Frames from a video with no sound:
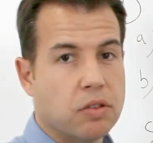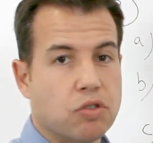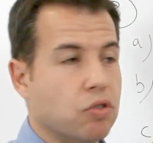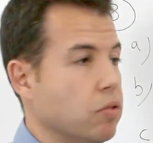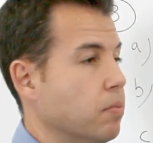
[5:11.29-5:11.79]

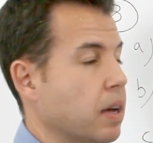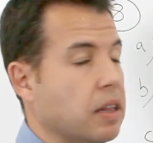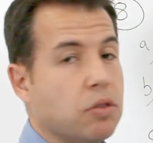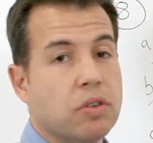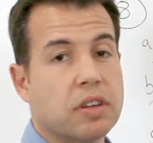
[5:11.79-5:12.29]
No son
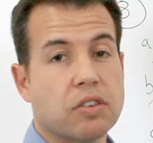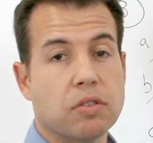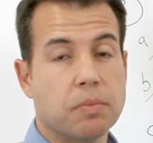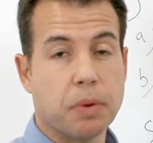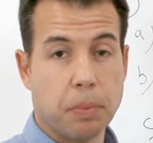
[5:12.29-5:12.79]
magnitudes que
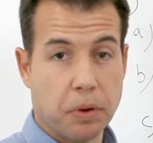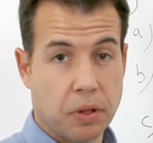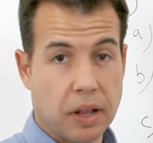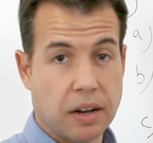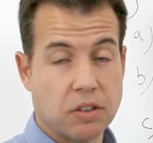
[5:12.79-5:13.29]
son
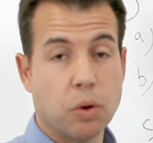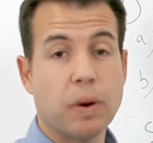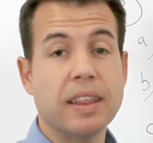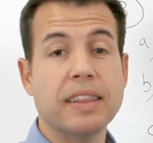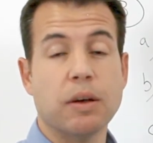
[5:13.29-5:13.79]
proporcionales. No
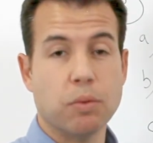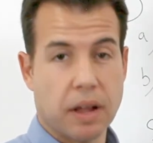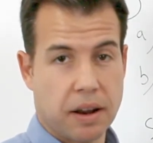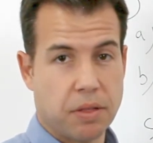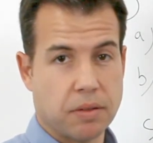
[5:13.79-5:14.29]
guardan
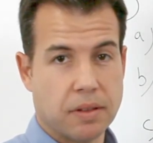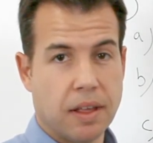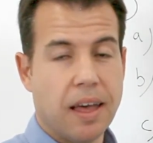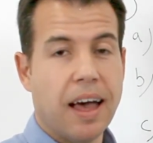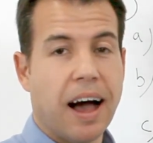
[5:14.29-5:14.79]
ninguna razón.
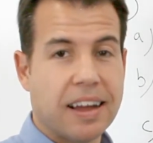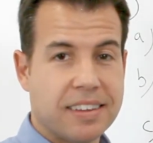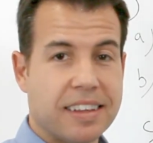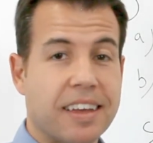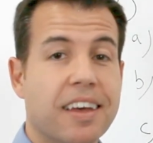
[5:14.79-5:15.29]

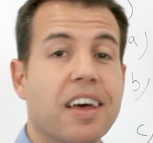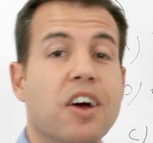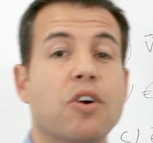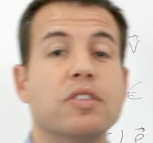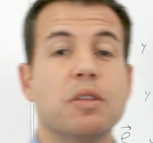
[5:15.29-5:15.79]
Así que
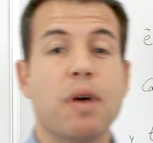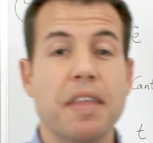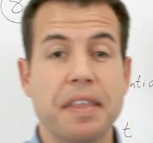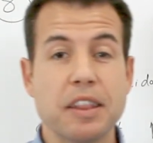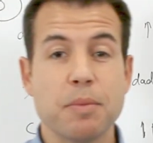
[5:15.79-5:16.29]

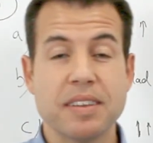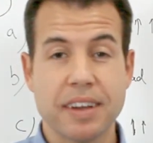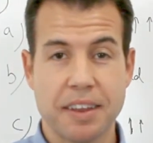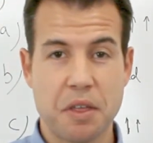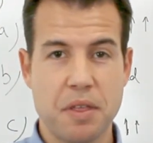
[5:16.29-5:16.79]
continuad haciendo más
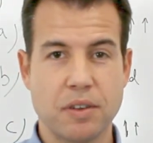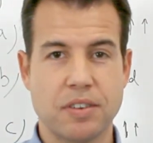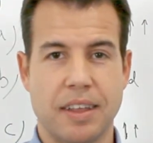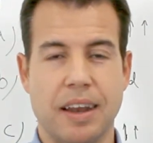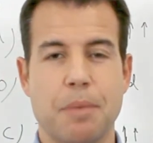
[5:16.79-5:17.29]

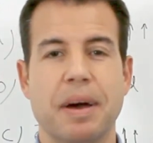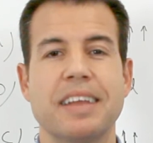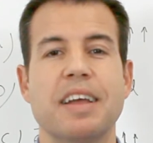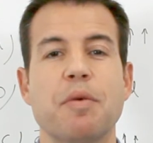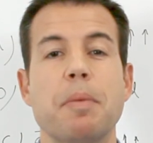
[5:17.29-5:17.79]
ejercicios en la
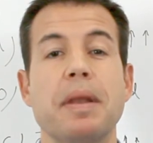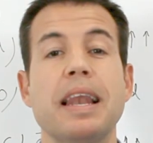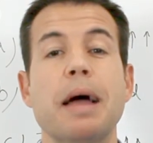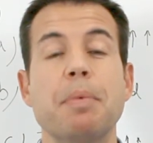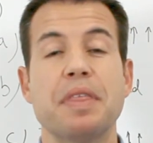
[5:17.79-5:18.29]
página web
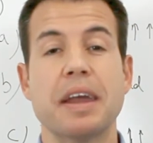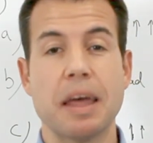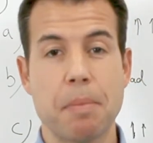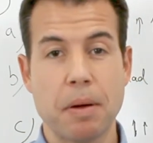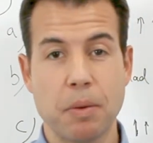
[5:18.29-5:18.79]

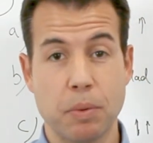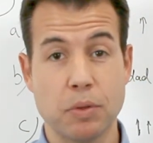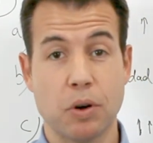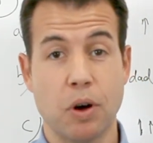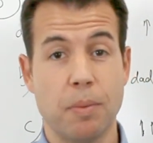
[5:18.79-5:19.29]

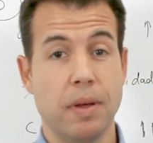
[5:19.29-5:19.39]
lapizarradepablo.com.